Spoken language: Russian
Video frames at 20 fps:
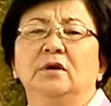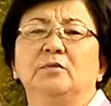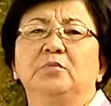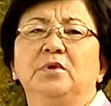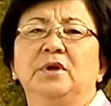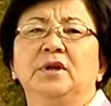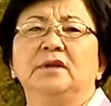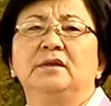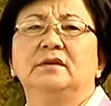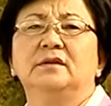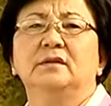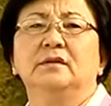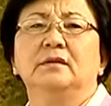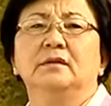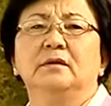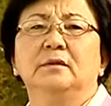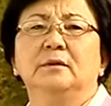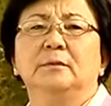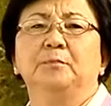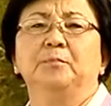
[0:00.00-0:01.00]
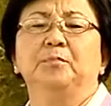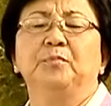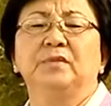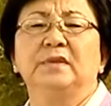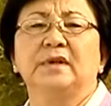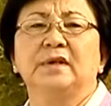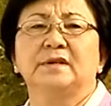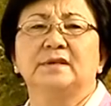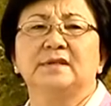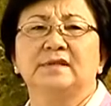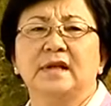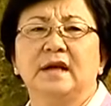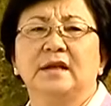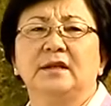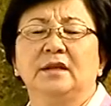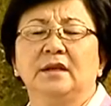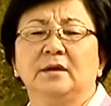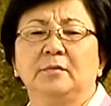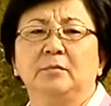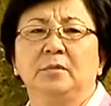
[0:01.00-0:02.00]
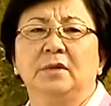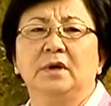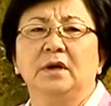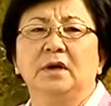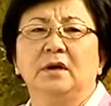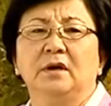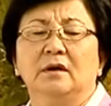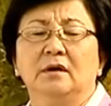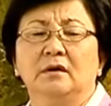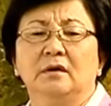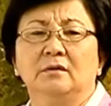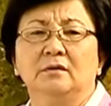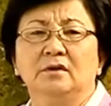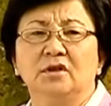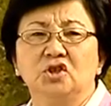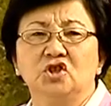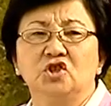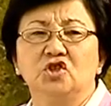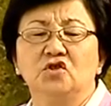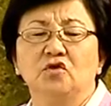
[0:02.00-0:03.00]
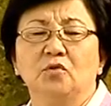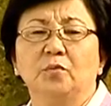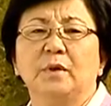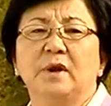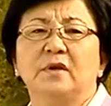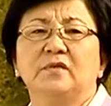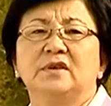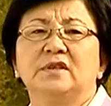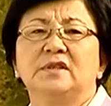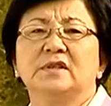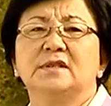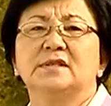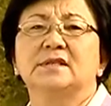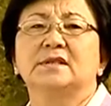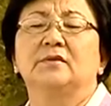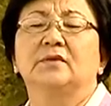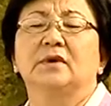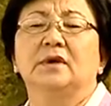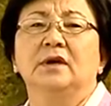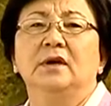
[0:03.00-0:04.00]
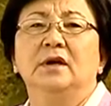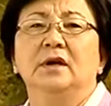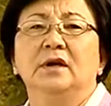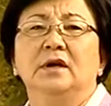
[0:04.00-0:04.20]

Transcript: перед зданием нынешнего правительства.